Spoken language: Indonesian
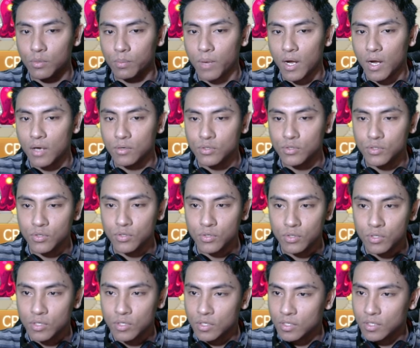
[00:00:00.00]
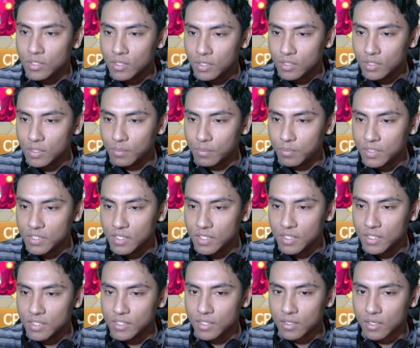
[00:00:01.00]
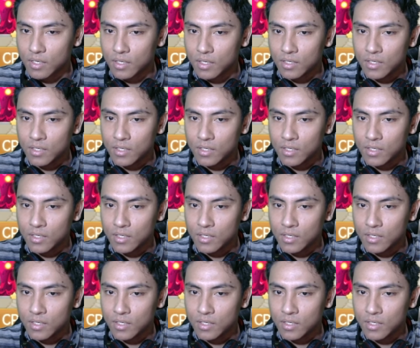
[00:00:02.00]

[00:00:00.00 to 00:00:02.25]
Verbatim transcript: bagus yuk dia tipe CC kan